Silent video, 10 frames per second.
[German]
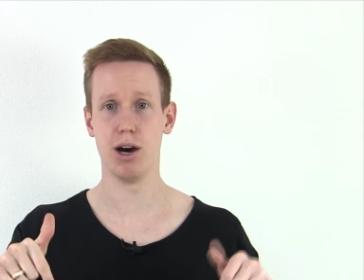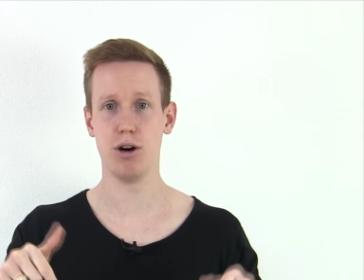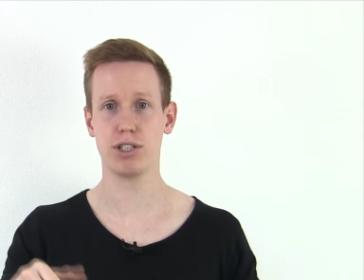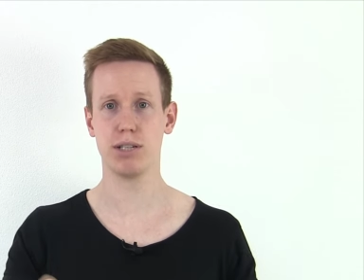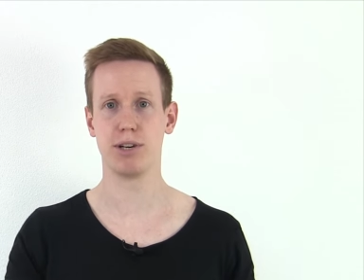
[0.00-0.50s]

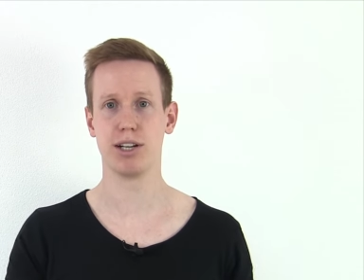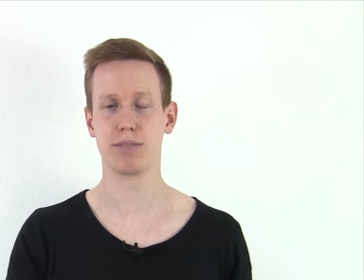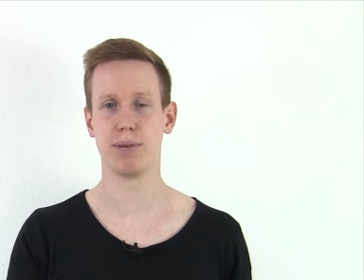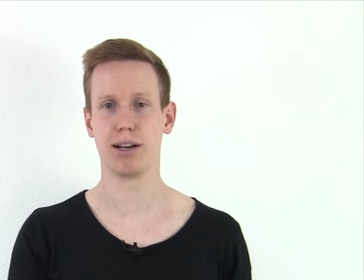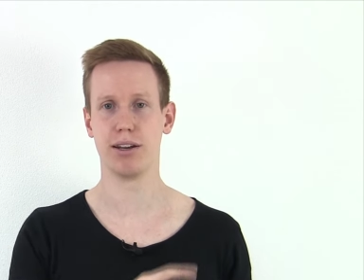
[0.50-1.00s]
Außerdem
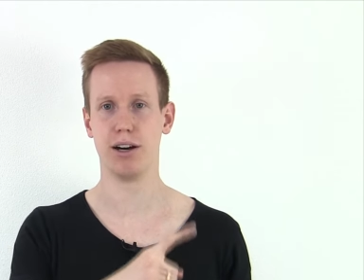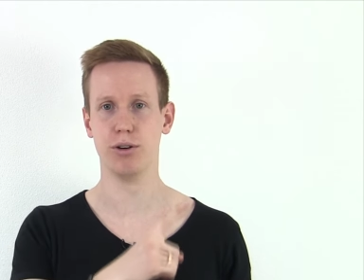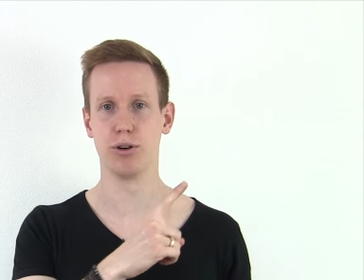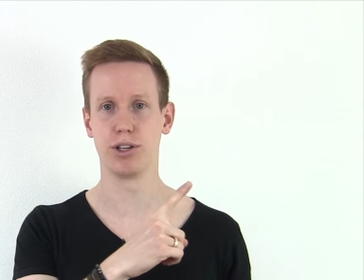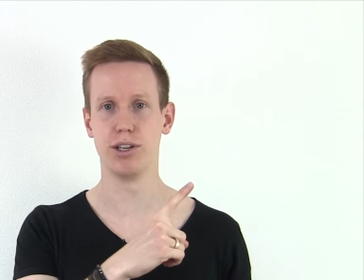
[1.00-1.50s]
kannst du meinen Kanal
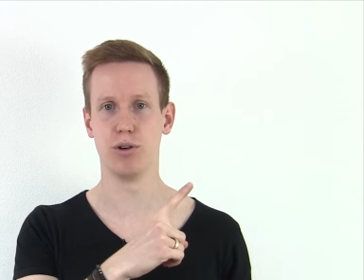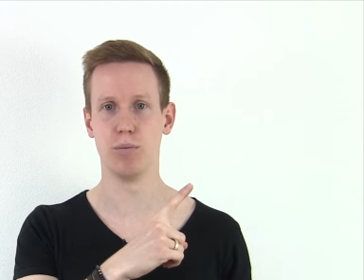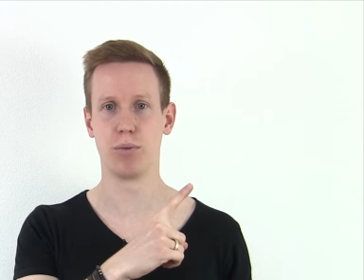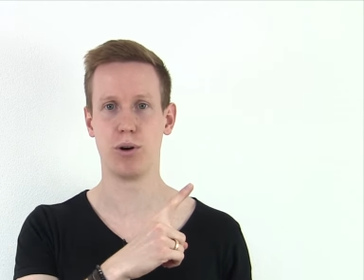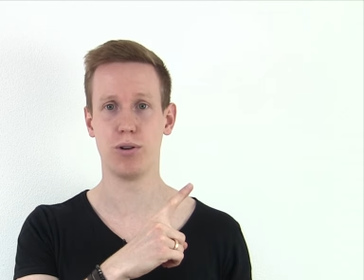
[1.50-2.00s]
noch hier
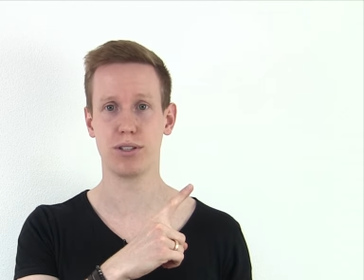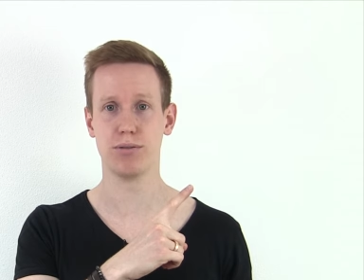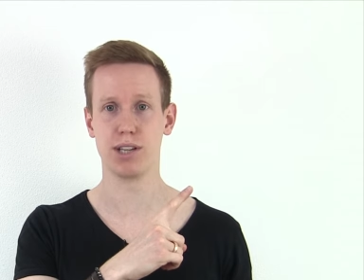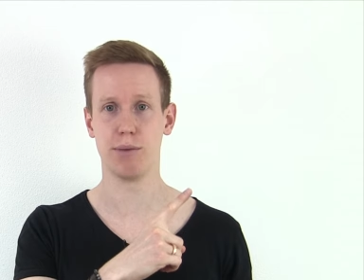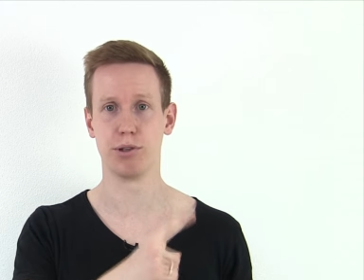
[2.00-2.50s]
oben
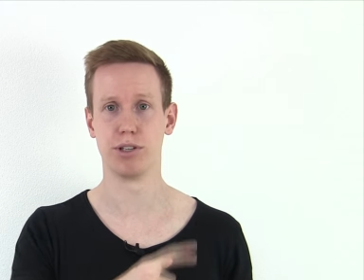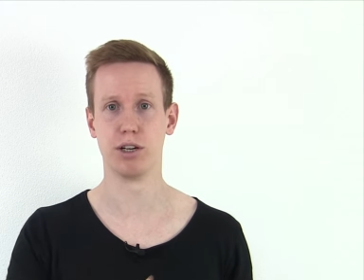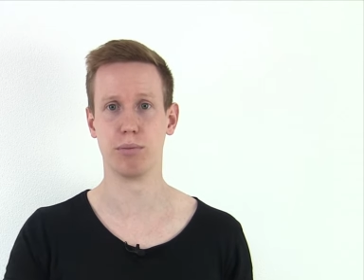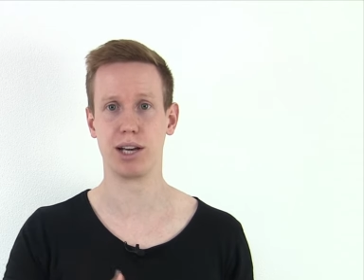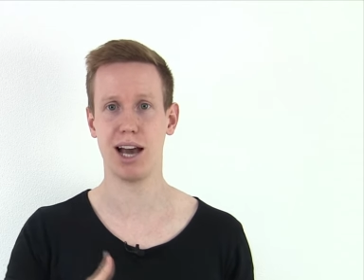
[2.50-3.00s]
kostenlos
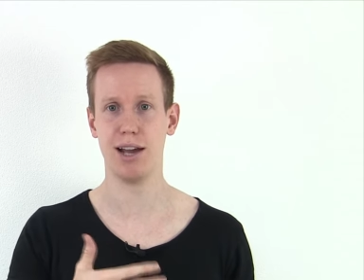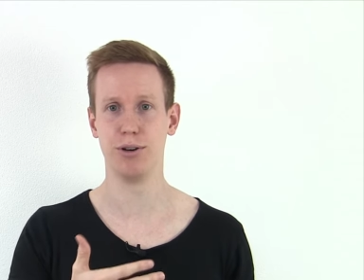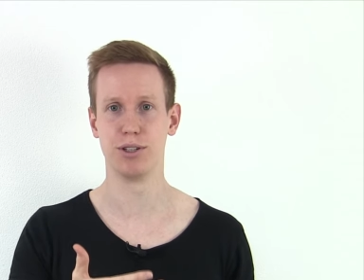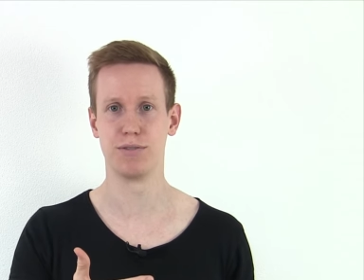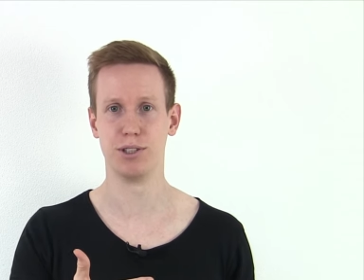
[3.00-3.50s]
abonnieren, um kein
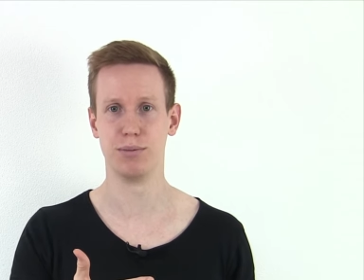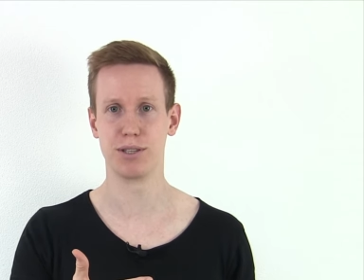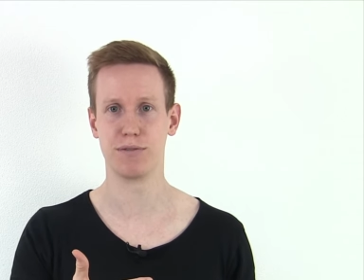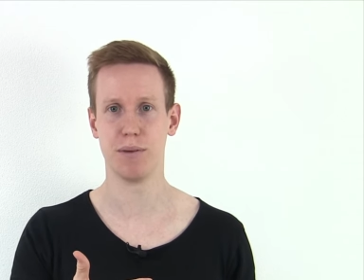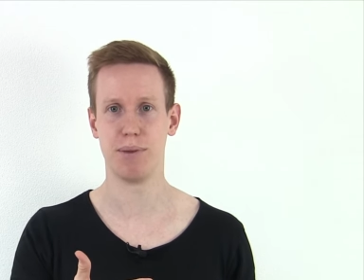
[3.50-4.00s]
neues Video
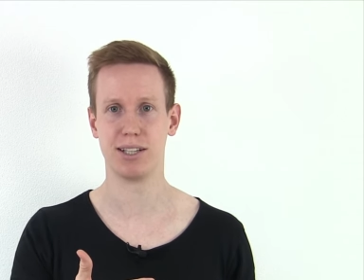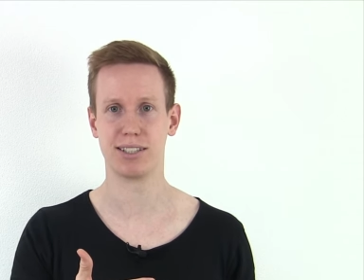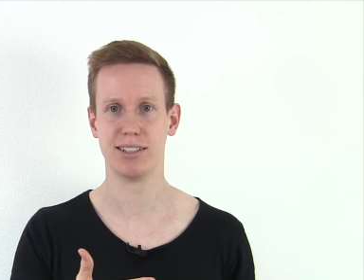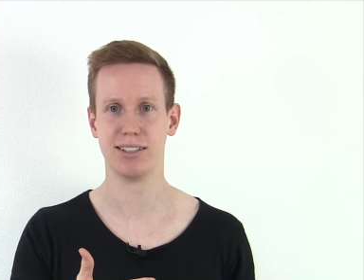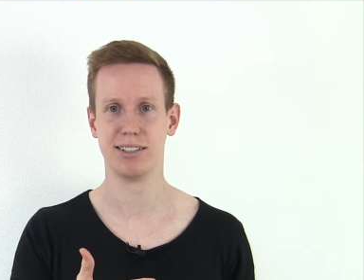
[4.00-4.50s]
mehr zu
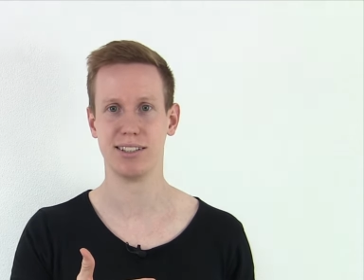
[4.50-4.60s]
verpassen.